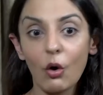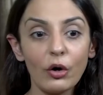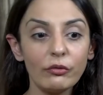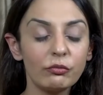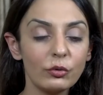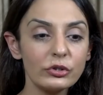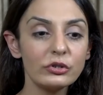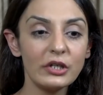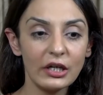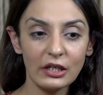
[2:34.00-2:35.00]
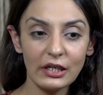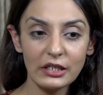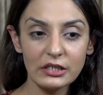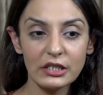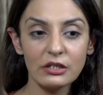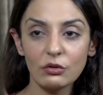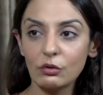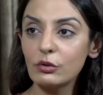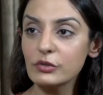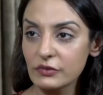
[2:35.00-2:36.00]
और वो जो रेगुलेटरी
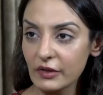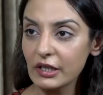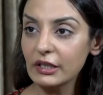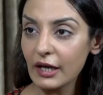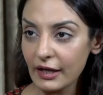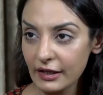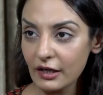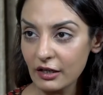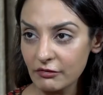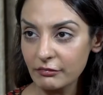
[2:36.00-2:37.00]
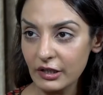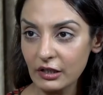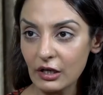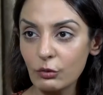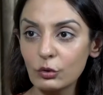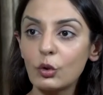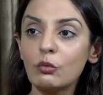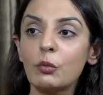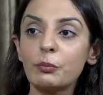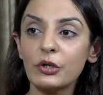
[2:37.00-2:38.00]
रोल उस वक़्त आया गवर्नमेंट का उनको
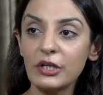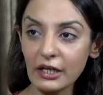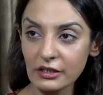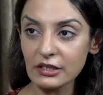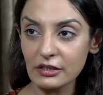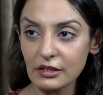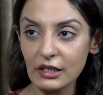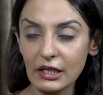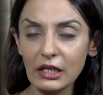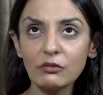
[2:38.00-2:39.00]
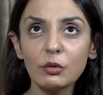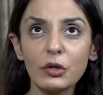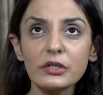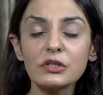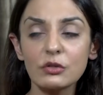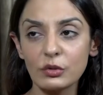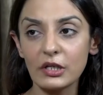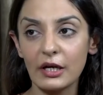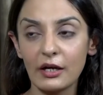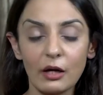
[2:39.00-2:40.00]
वो प्रोटेक्ट करने के लिए वो बहुत
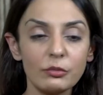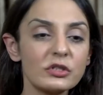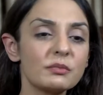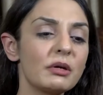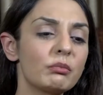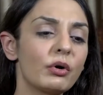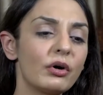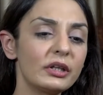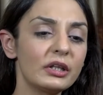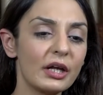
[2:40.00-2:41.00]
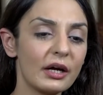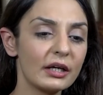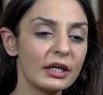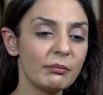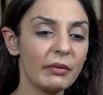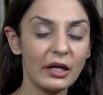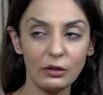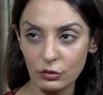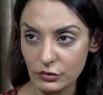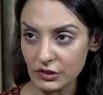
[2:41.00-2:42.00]
ज़रूरी है अब उसमें बहुत तरह के
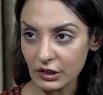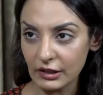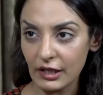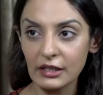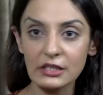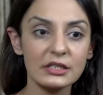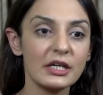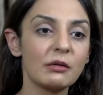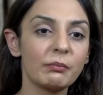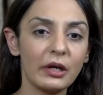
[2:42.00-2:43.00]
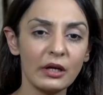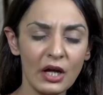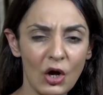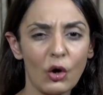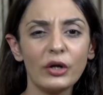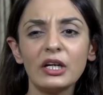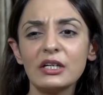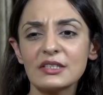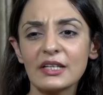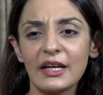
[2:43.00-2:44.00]
पहलू हो सकते हैं किस रेट पे और ये
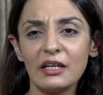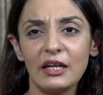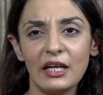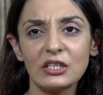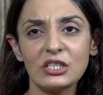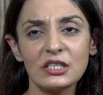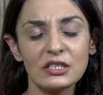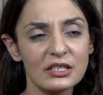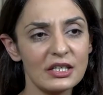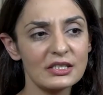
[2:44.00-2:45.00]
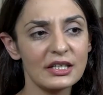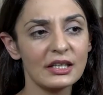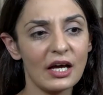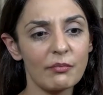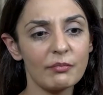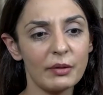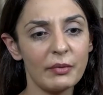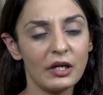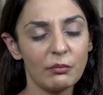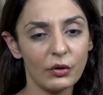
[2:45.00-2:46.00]
डिज़ाइन एक चीज़ इस किताब में
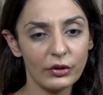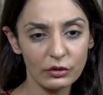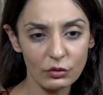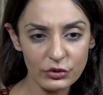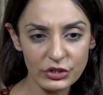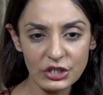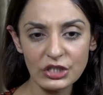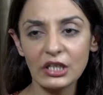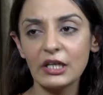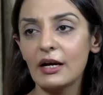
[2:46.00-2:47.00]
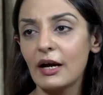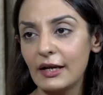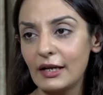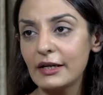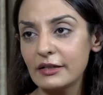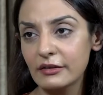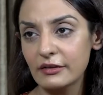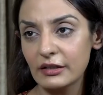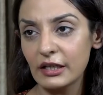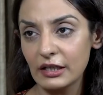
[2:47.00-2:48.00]
मैंने बहुत कोशिश की है हाईलाइट
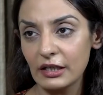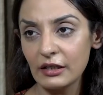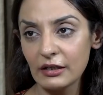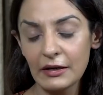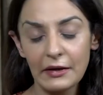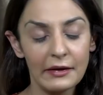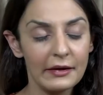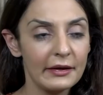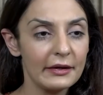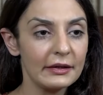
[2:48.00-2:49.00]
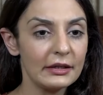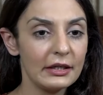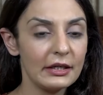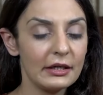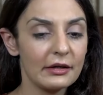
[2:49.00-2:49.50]
करने की कि